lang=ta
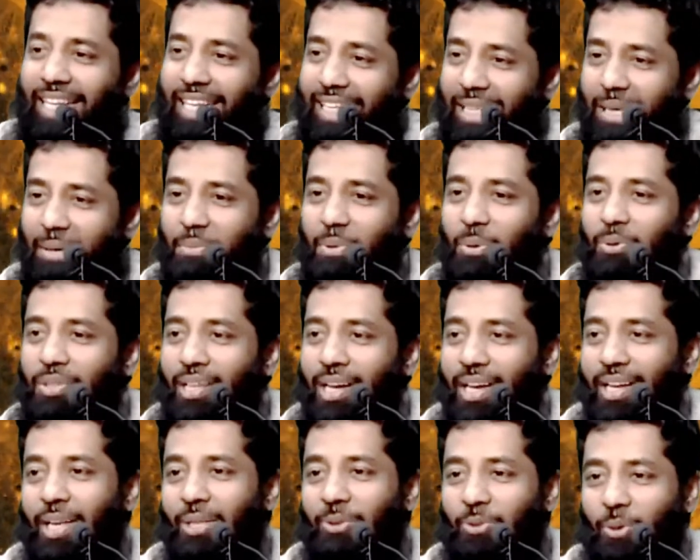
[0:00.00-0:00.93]
நீங்க
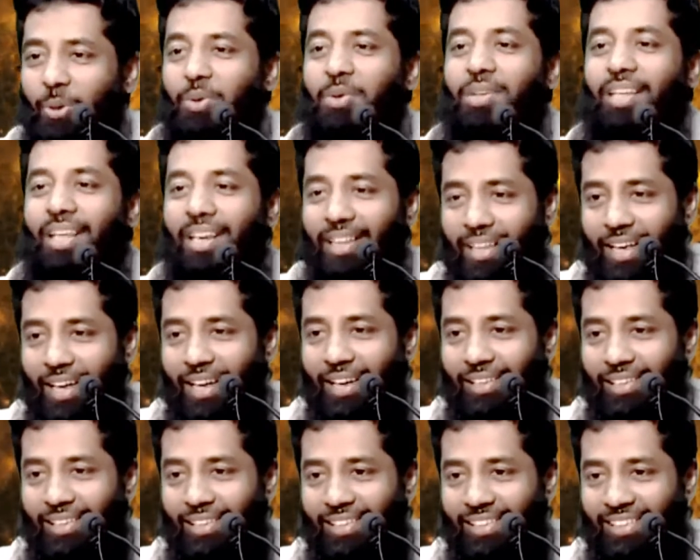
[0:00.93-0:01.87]
மௌத்தாயினா தொழுவிக்கிறது
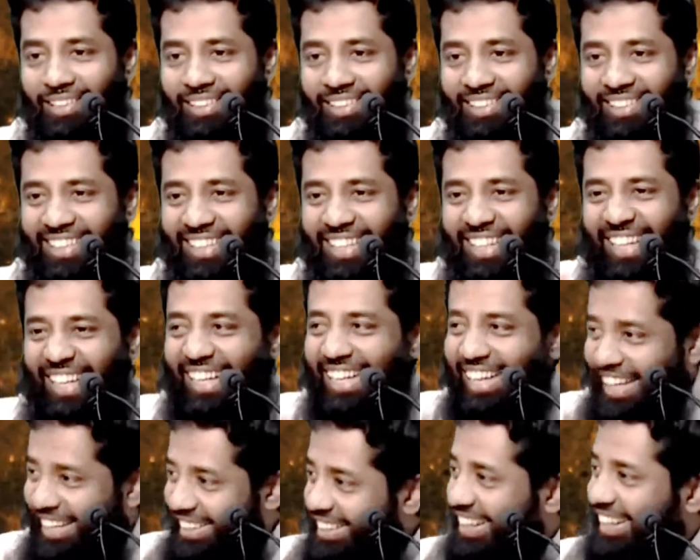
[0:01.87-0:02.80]
யாரு
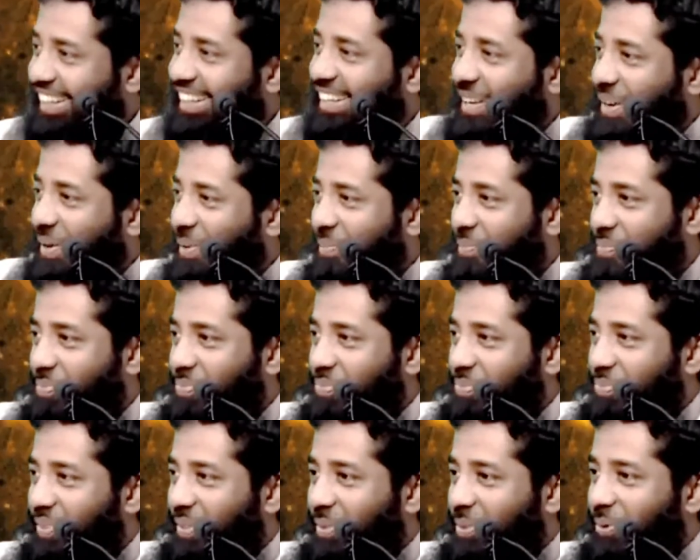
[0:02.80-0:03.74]
நான் தானே
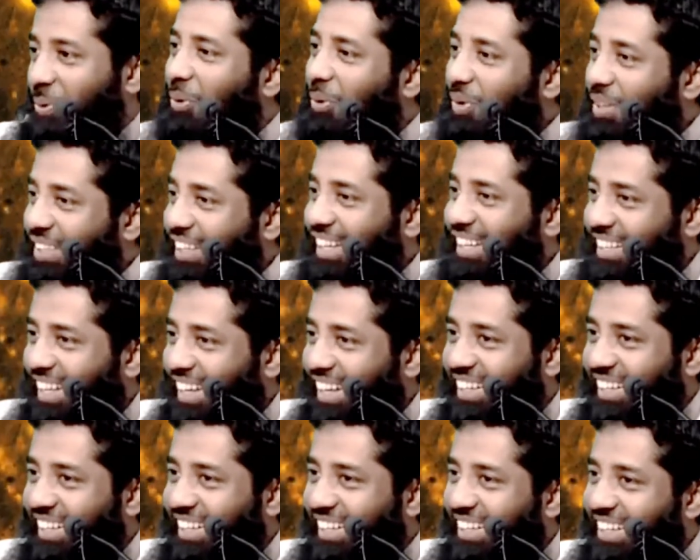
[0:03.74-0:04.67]
தொழுவிக்கிறது
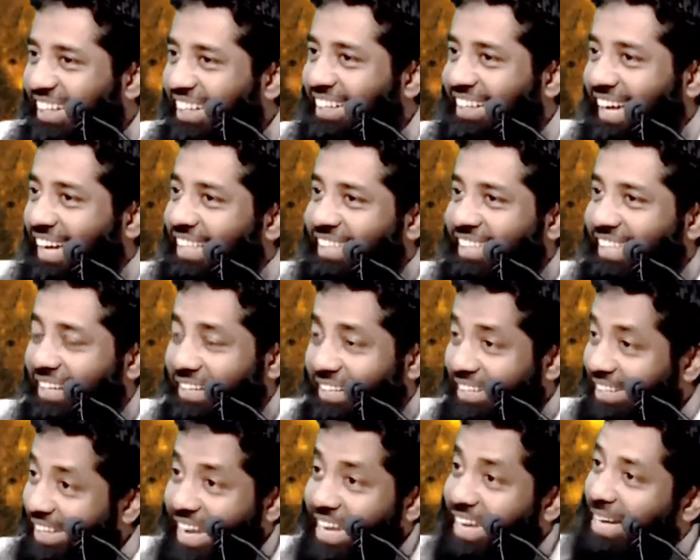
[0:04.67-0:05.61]
யாரு நான் தான்
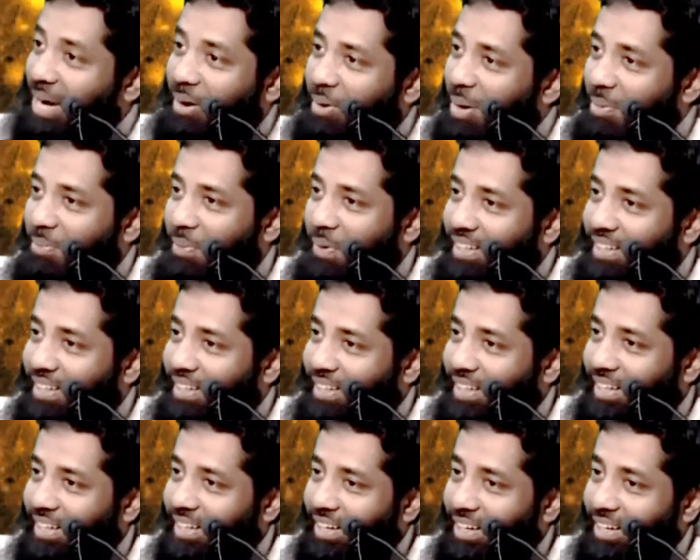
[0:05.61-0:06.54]
நீங்க ஏன்
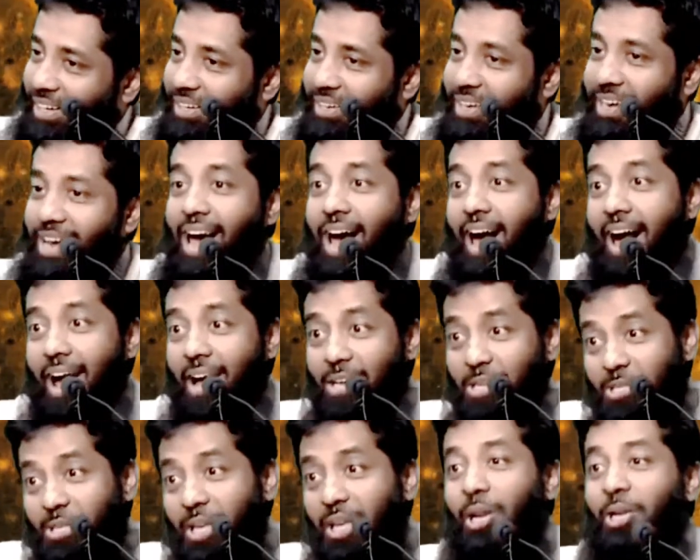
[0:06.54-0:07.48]
கவலைப்படுறீங்கன்னு கேட்டாங்க
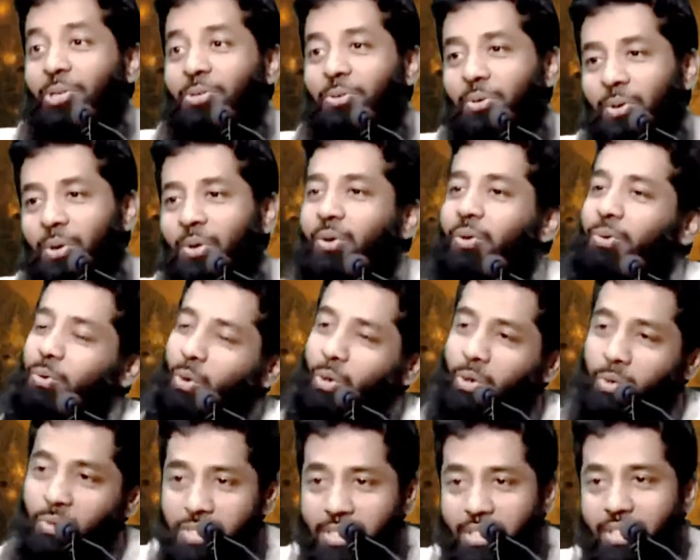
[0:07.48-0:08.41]
ஆயுஷார்லாம் சொன்னாங்க
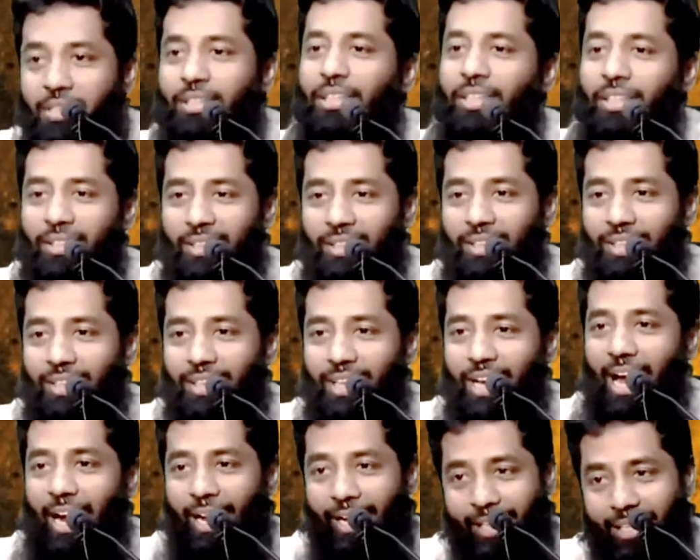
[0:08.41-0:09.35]
தொழுவிச்சுட்டு
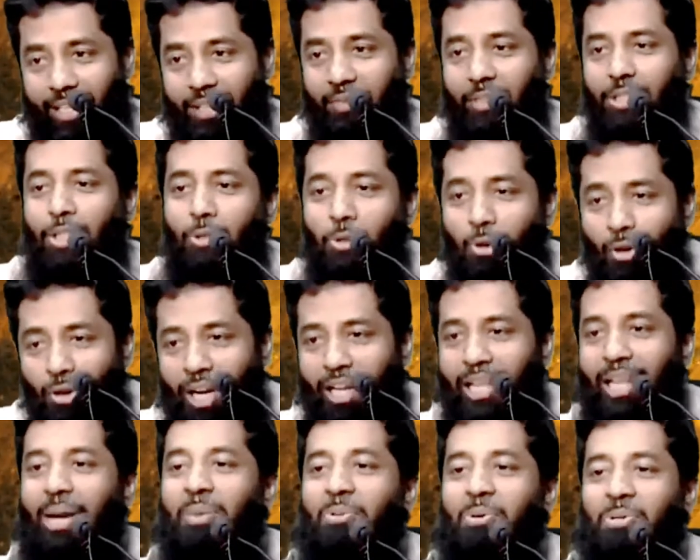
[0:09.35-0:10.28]
அடக்கிட்டு வந்து இன்னொரு
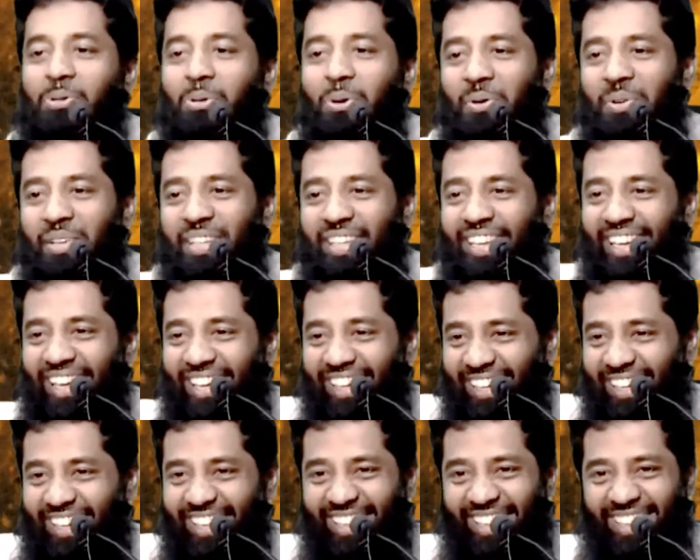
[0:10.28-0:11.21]
கல்யாணம் முடிச்சு
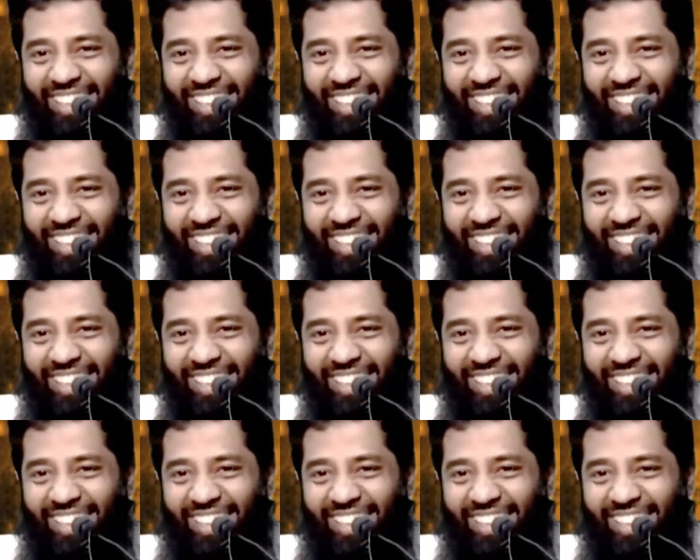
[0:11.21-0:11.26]
கொள்வீங்கன்னாங்க